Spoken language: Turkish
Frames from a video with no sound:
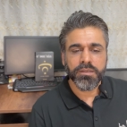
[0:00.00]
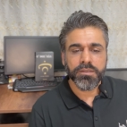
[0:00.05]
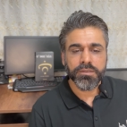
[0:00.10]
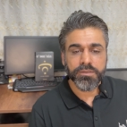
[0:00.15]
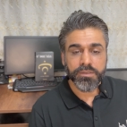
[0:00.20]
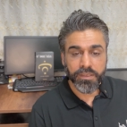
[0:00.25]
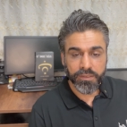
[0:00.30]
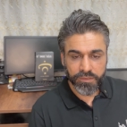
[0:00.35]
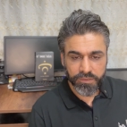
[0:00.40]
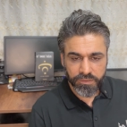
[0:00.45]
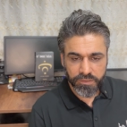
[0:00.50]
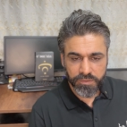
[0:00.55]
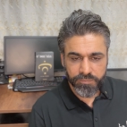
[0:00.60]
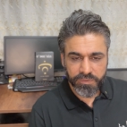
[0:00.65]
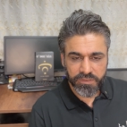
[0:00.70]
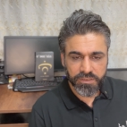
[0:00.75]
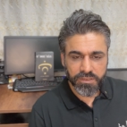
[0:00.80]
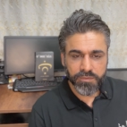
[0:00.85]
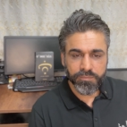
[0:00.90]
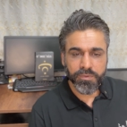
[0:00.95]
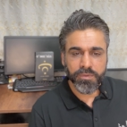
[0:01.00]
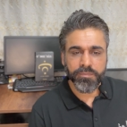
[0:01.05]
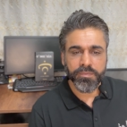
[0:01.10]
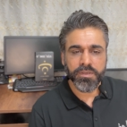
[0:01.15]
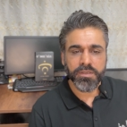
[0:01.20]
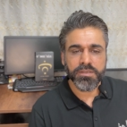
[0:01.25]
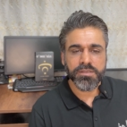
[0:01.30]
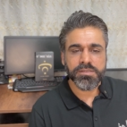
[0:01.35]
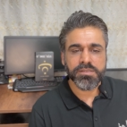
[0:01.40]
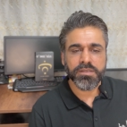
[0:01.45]
Kendi kıymetini
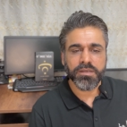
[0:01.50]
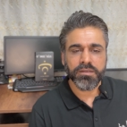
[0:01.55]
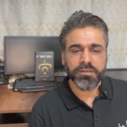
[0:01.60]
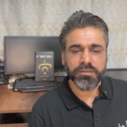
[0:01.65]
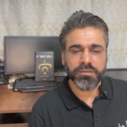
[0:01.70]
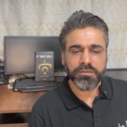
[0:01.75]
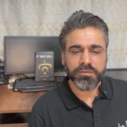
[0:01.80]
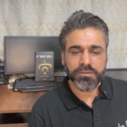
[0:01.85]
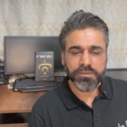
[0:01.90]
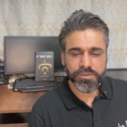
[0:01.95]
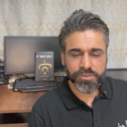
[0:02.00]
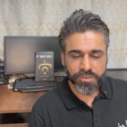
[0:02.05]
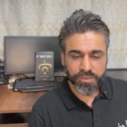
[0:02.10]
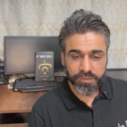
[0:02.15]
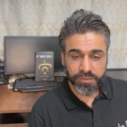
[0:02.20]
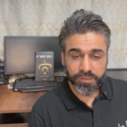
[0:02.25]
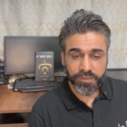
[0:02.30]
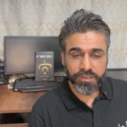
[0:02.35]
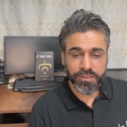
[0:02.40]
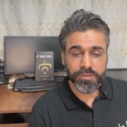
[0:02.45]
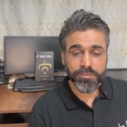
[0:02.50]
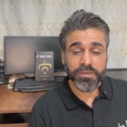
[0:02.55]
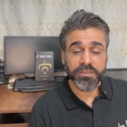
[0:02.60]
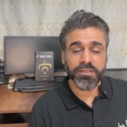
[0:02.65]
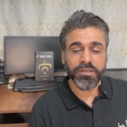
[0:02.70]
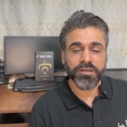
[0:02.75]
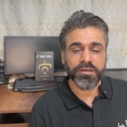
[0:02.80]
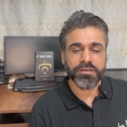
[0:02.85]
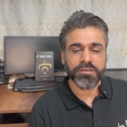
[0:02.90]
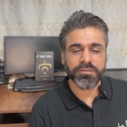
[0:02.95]
bilmeyen insan dışarıda
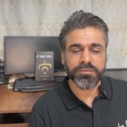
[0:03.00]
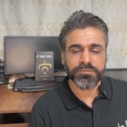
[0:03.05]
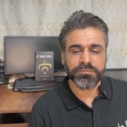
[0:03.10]
kıymet arar.